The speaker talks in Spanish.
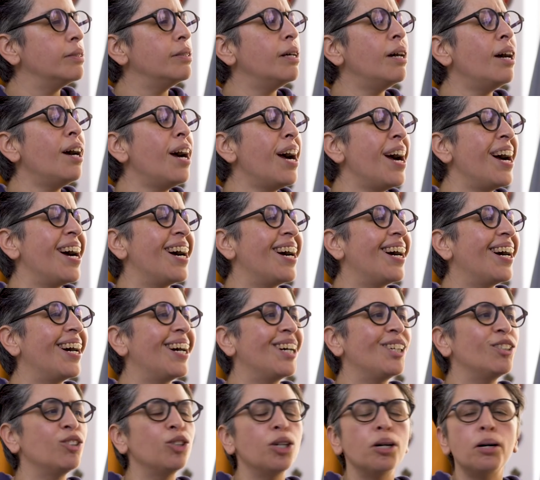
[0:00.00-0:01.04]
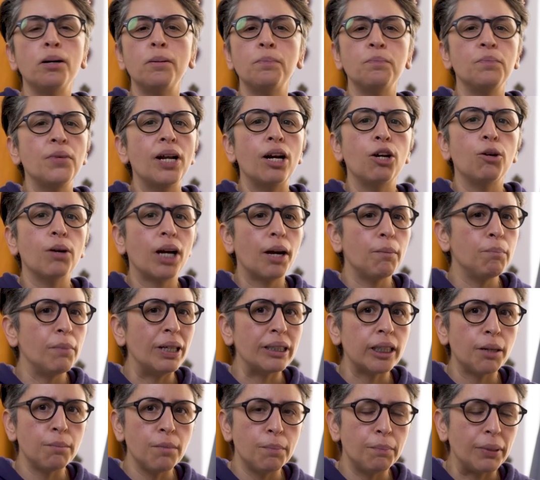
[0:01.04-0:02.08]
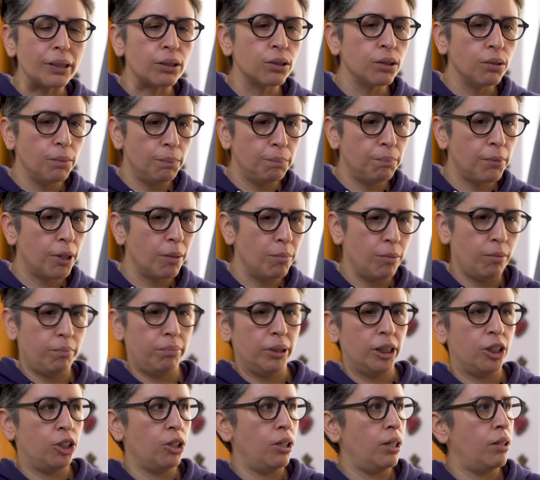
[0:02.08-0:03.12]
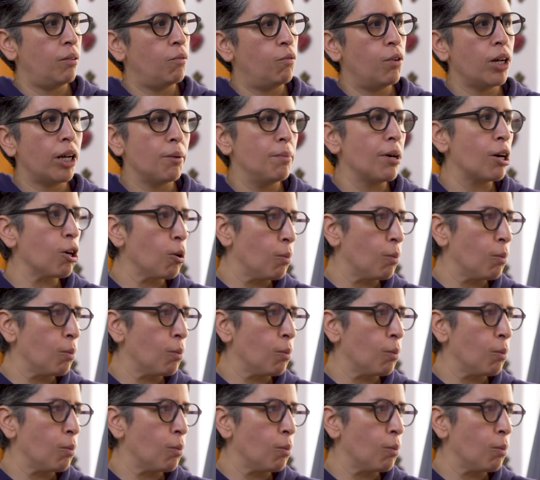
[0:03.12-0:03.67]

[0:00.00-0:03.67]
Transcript: no, no. Mira, lo que más que me pasó como pinchón fue que me